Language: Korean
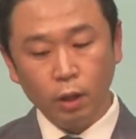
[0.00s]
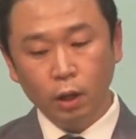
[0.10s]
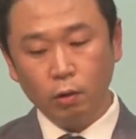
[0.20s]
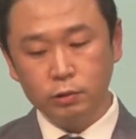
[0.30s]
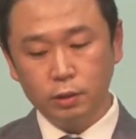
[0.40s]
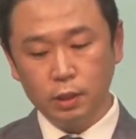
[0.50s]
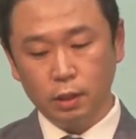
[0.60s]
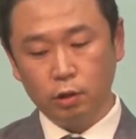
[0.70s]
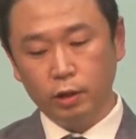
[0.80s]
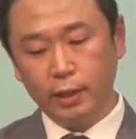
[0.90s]

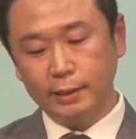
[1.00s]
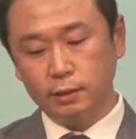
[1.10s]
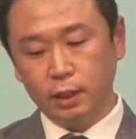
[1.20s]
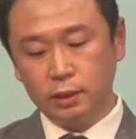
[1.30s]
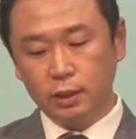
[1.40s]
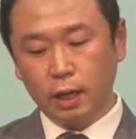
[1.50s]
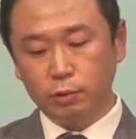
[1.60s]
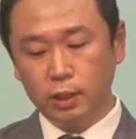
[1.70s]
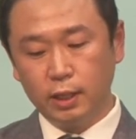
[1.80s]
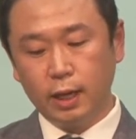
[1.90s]
것을 레슬링
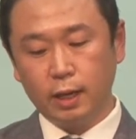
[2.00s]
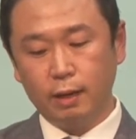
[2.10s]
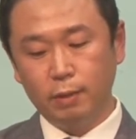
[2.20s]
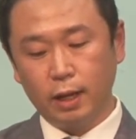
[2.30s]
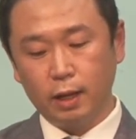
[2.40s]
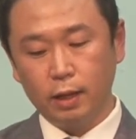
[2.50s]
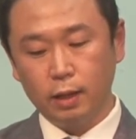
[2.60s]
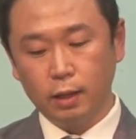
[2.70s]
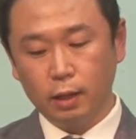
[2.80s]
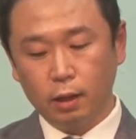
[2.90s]
시합을 이야기를 합니다.
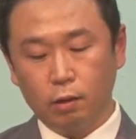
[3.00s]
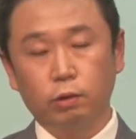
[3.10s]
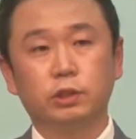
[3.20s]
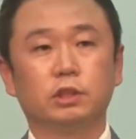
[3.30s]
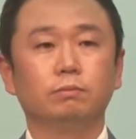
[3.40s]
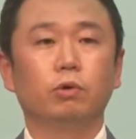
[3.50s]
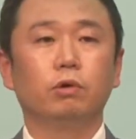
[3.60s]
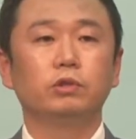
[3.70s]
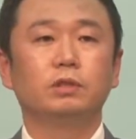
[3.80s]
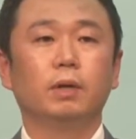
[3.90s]
어, 지금도
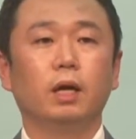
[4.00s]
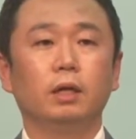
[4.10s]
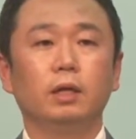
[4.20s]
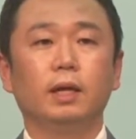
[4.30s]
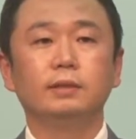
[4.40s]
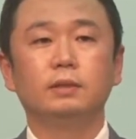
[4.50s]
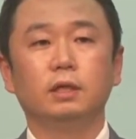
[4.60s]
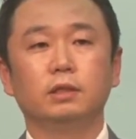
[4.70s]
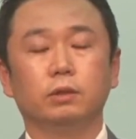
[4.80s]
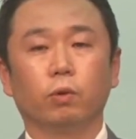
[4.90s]
그렇지만 이
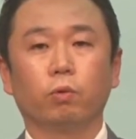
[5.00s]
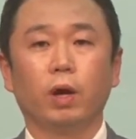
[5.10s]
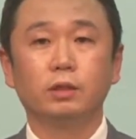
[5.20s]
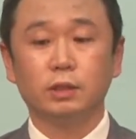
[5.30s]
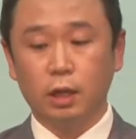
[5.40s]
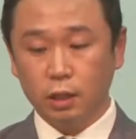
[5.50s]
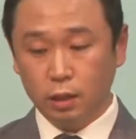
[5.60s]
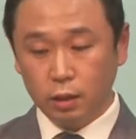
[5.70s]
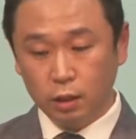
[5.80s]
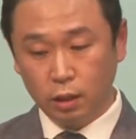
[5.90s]
레슬링은
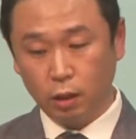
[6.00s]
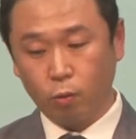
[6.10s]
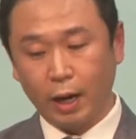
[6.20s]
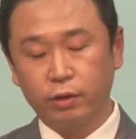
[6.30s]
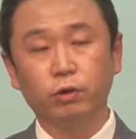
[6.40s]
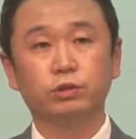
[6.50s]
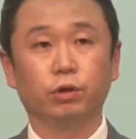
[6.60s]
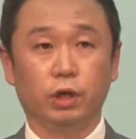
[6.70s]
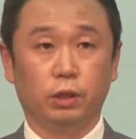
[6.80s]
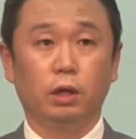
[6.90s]
굉장히 예,
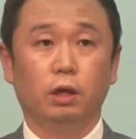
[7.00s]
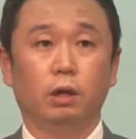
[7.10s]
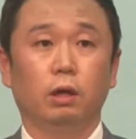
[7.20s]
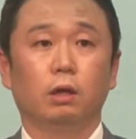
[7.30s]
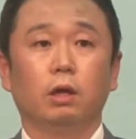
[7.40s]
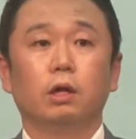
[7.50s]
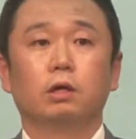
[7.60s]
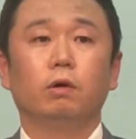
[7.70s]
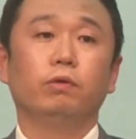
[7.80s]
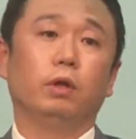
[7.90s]
과격적인 예,
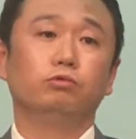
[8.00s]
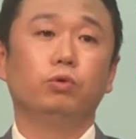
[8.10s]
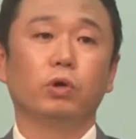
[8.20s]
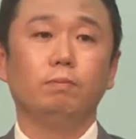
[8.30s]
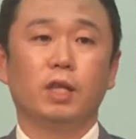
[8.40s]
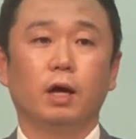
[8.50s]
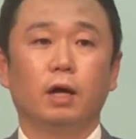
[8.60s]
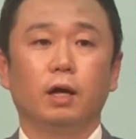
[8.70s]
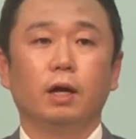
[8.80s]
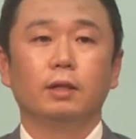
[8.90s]
그런 운동입니다.
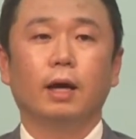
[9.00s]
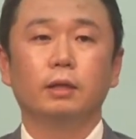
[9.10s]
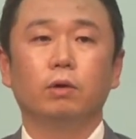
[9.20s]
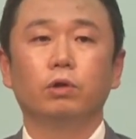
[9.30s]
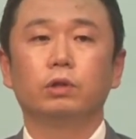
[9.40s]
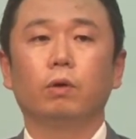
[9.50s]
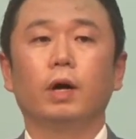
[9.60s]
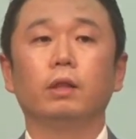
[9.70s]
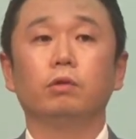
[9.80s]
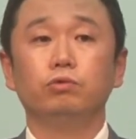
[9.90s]
다른
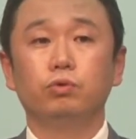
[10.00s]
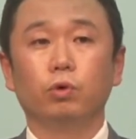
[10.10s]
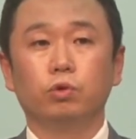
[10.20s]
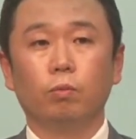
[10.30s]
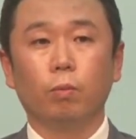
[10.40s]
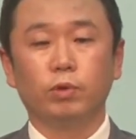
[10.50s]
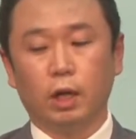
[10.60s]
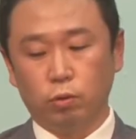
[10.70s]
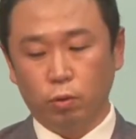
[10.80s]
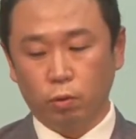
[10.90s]
어떠한 운동
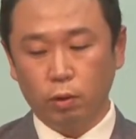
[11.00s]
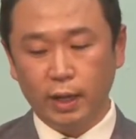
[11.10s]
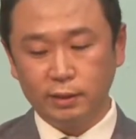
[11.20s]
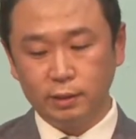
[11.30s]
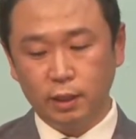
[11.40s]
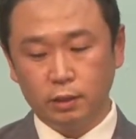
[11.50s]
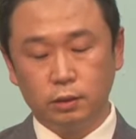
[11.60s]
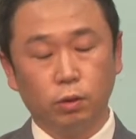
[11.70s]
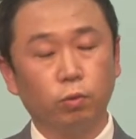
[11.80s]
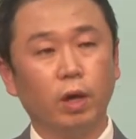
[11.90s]
종목보다도
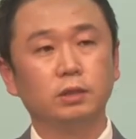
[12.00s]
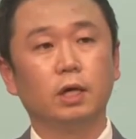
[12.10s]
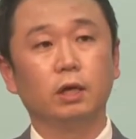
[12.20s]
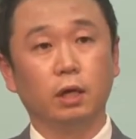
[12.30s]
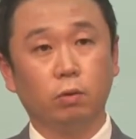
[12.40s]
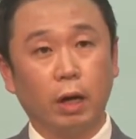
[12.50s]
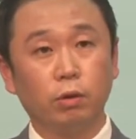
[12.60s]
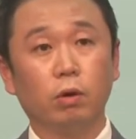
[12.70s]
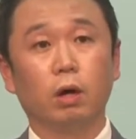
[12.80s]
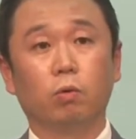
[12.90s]
레슬링은 굉장히
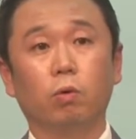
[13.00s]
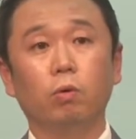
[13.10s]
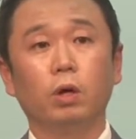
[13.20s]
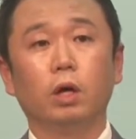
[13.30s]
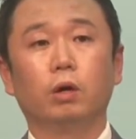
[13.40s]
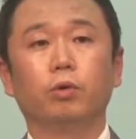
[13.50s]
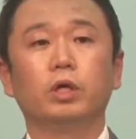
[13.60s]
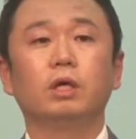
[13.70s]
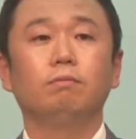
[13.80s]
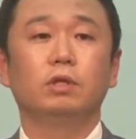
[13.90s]
과격하고 그리고
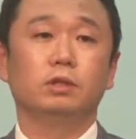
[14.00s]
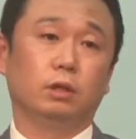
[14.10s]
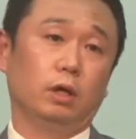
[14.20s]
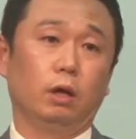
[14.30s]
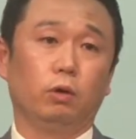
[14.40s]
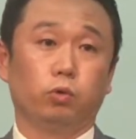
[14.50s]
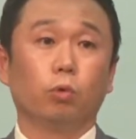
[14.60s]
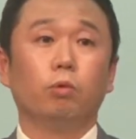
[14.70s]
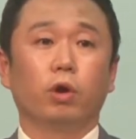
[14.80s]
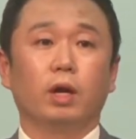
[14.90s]
힘든 예,
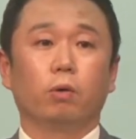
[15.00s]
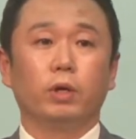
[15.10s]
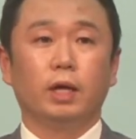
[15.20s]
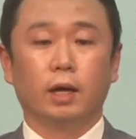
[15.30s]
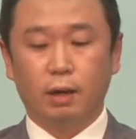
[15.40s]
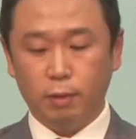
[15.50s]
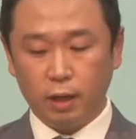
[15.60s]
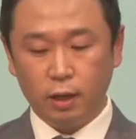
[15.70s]
종목이라고 이야기 합니다.